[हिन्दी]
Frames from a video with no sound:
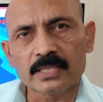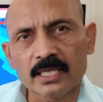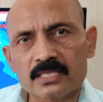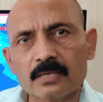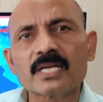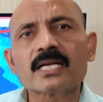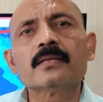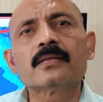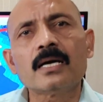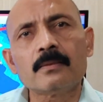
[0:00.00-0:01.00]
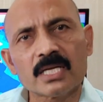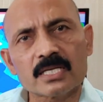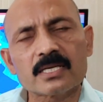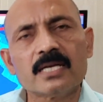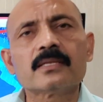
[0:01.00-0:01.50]
यानी सबरकांता
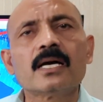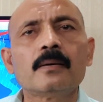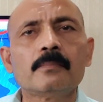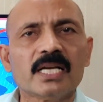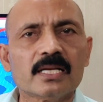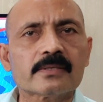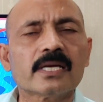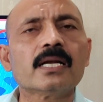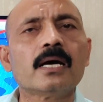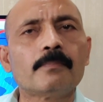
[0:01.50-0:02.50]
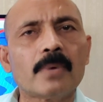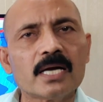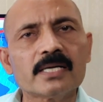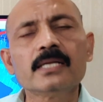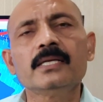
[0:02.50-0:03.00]
बनसकांता महेसाना
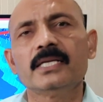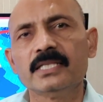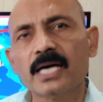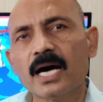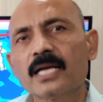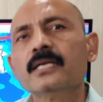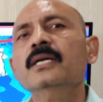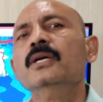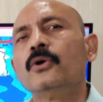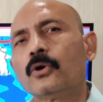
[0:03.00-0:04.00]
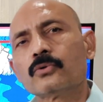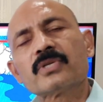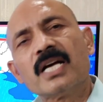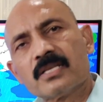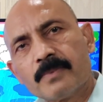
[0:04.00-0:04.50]
पाटन इदार और
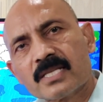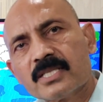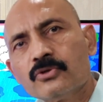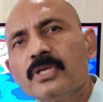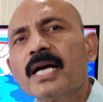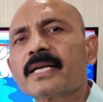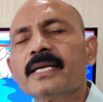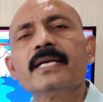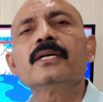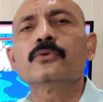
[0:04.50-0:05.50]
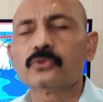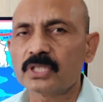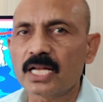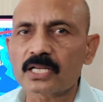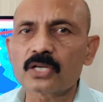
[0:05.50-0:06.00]
उसके आसपास के जो इलाके हैं
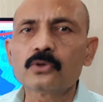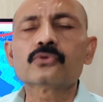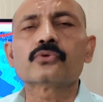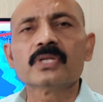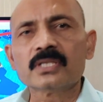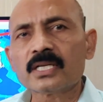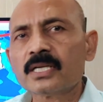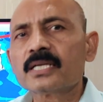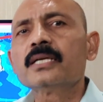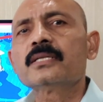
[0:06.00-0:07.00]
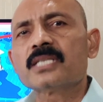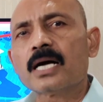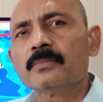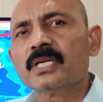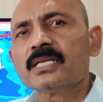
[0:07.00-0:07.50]
उस इलाके को सुरेंद्र नगर
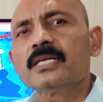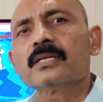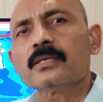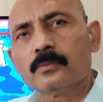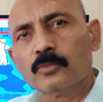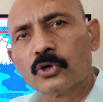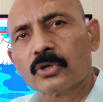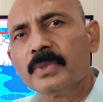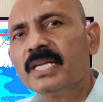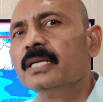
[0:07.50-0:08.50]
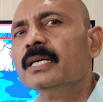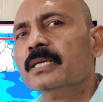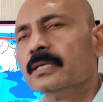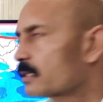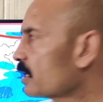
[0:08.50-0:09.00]
जामनगर मोरबी
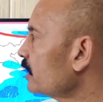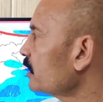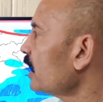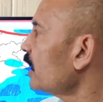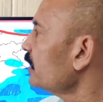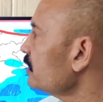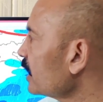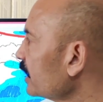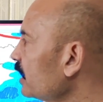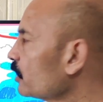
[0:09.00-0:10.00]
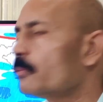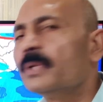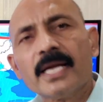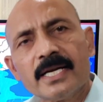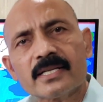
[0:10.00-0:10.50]
कांडला इन सारे इलाकों
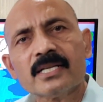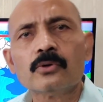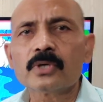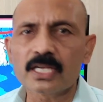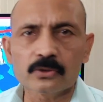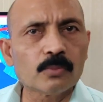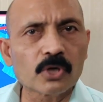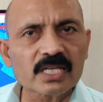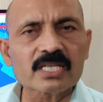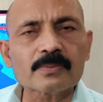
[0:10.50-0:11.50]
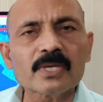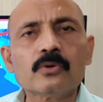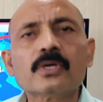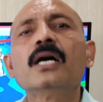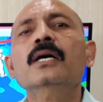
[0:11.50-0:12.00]
में लाइट रेन होगी तो मॉडरेट स्पेल
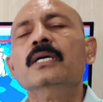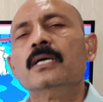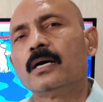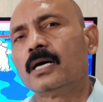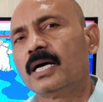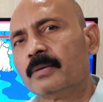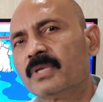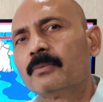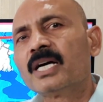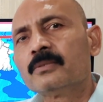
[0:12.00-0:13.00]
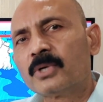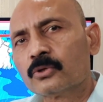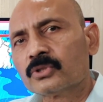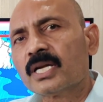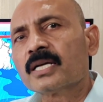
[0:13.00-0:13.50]
होगा अहमदाबाद
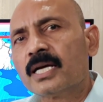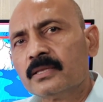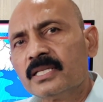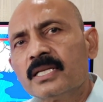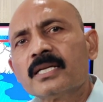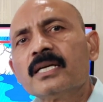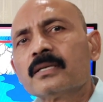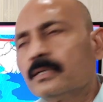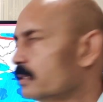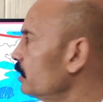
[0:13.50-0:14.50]
बड़ोदरा गांधीनगर